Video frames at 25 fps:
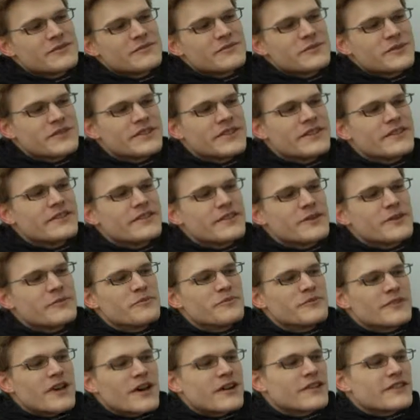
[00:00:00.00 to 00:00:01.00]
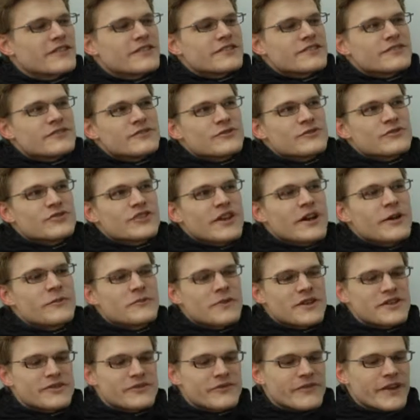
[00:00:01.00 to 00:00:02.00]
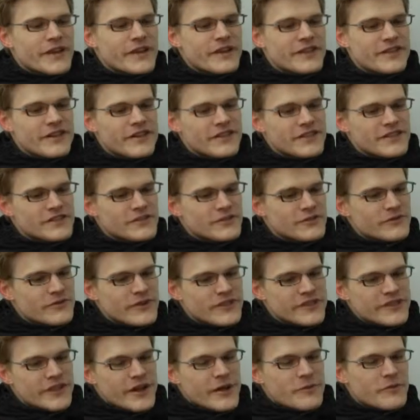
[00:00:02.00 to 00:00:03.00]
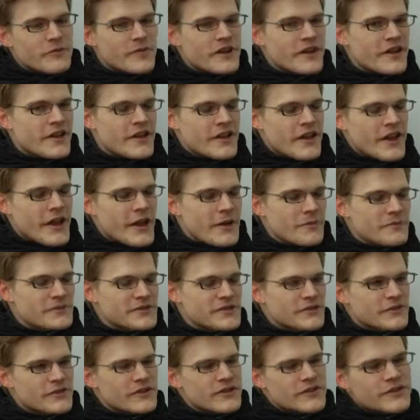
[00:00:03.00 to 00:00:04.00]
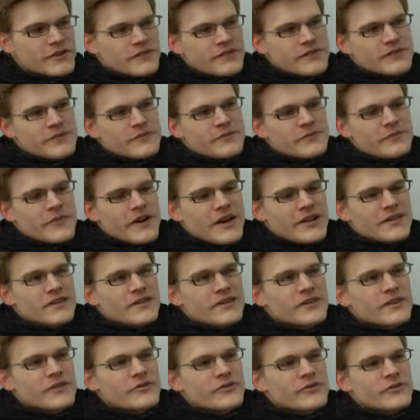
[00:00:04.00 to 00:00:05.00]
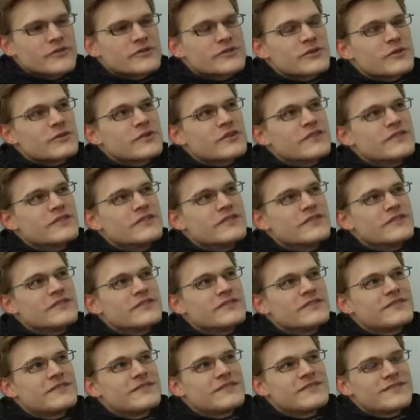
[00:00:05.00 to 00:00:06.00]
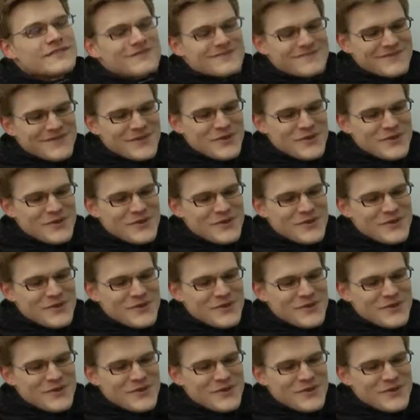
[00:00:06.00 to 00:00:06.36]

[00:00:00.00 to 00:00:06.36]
mit denen eben Nachrichten zu schreiben, also weniger jetzt irgendwelche Apps oder ähm, andere Funktionen. Bist du bei